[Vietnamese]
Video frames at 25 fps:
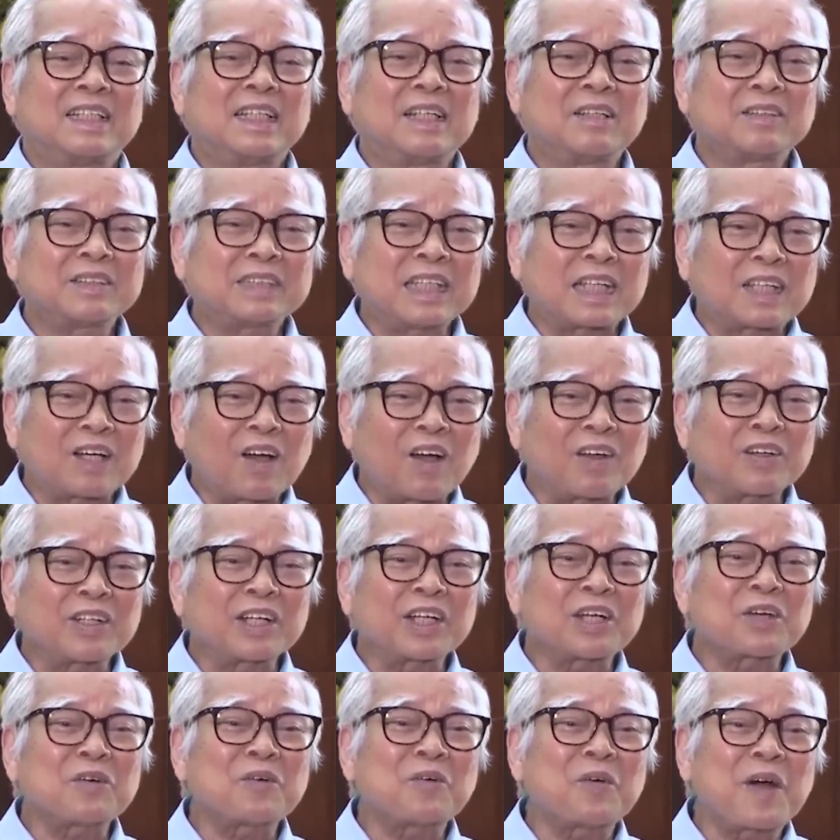Nếu trẻ
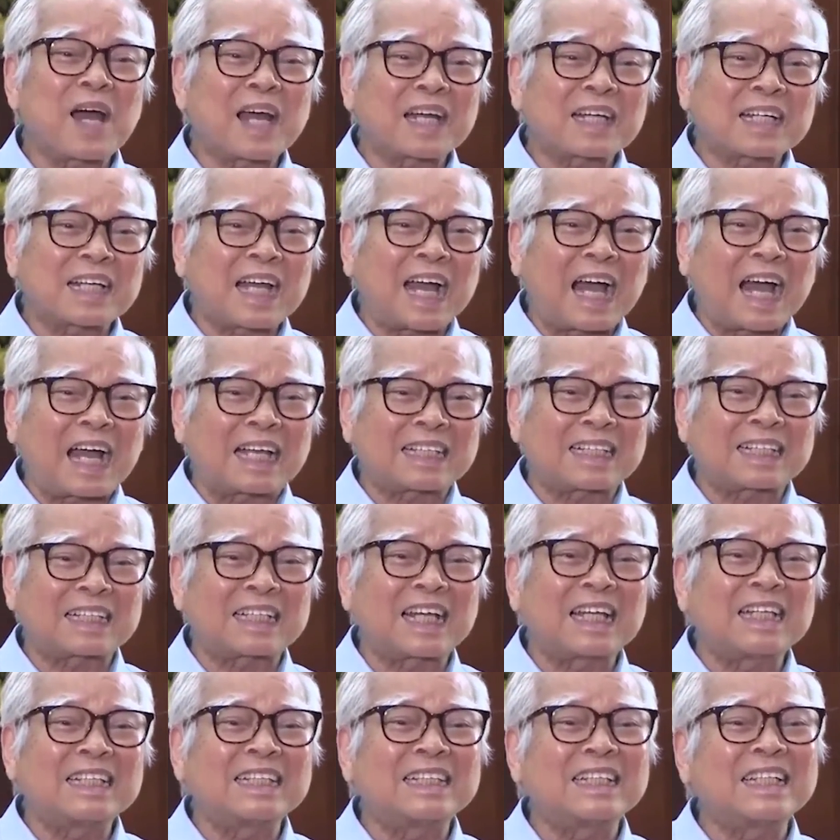con nó đã ngoan cả
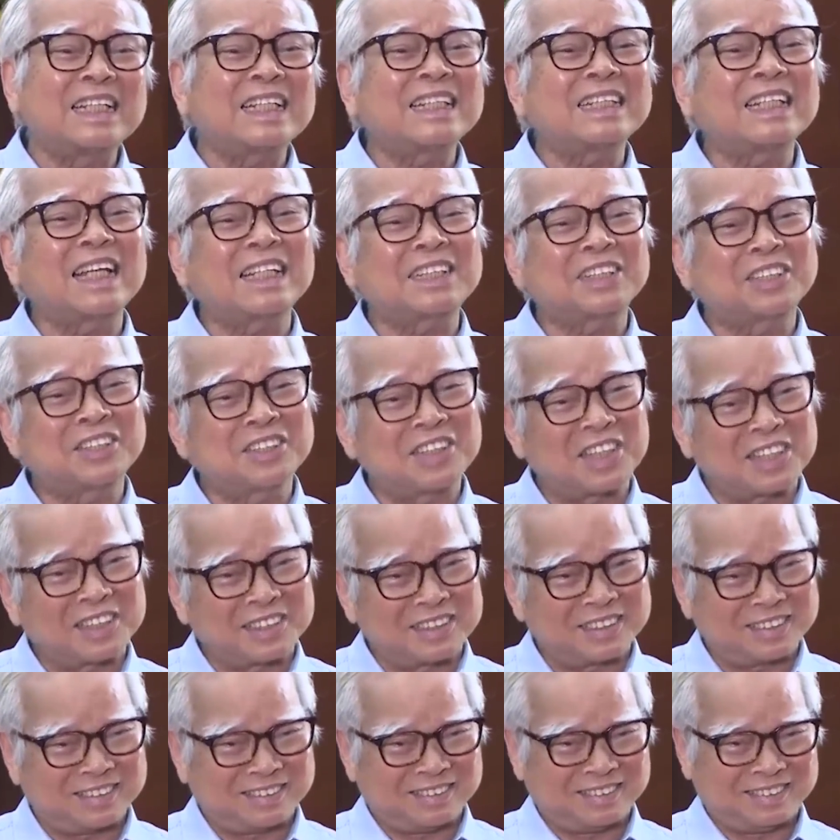thì cần gì đến nhà
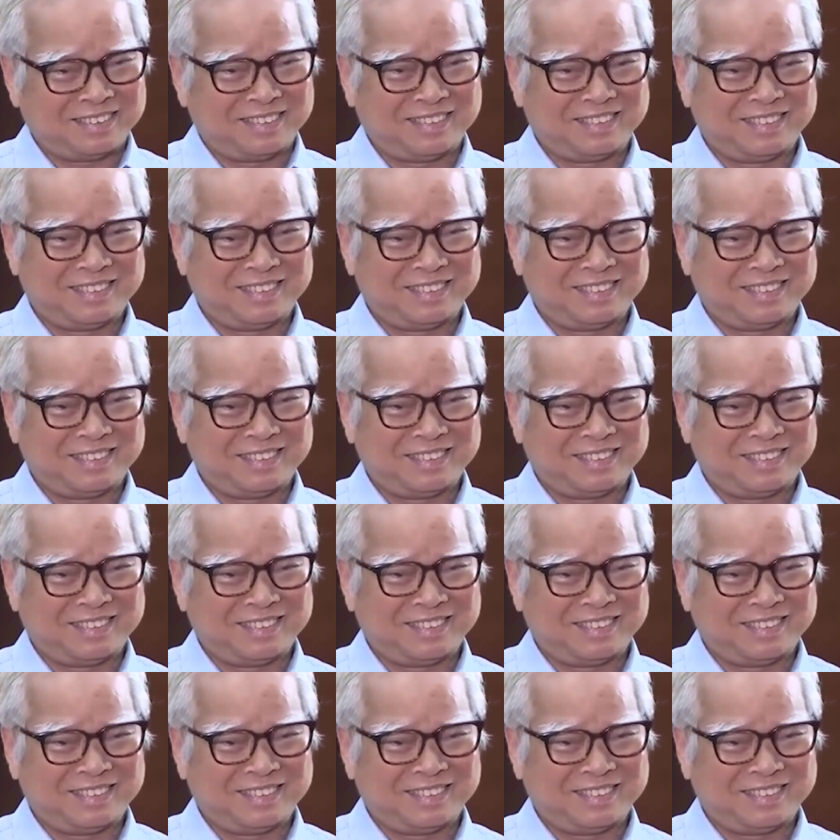trường?